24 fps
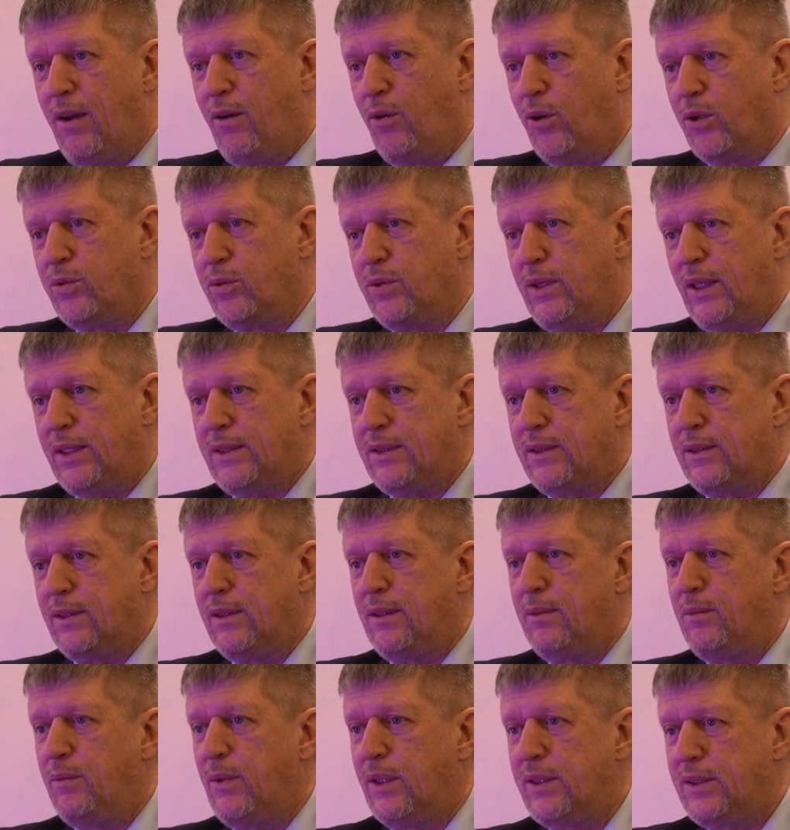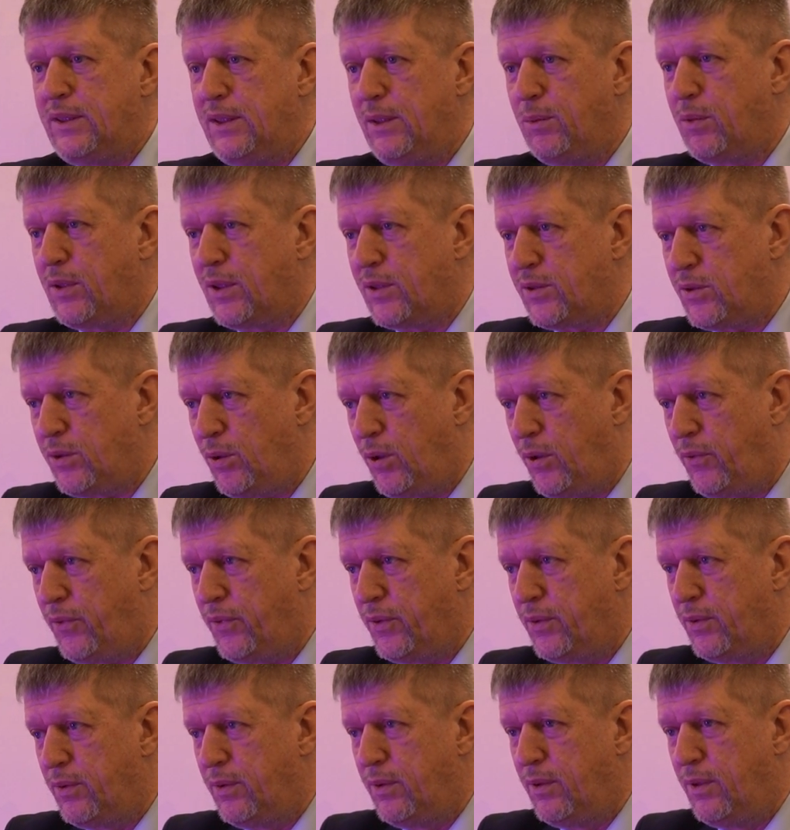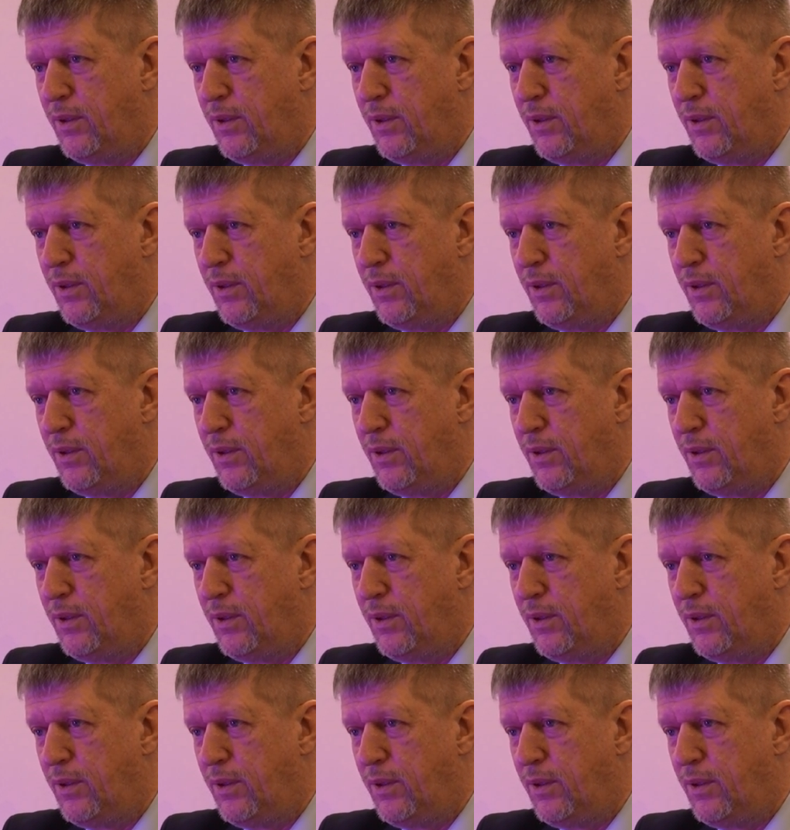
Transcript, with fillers: Вот у нас Максим Козлов –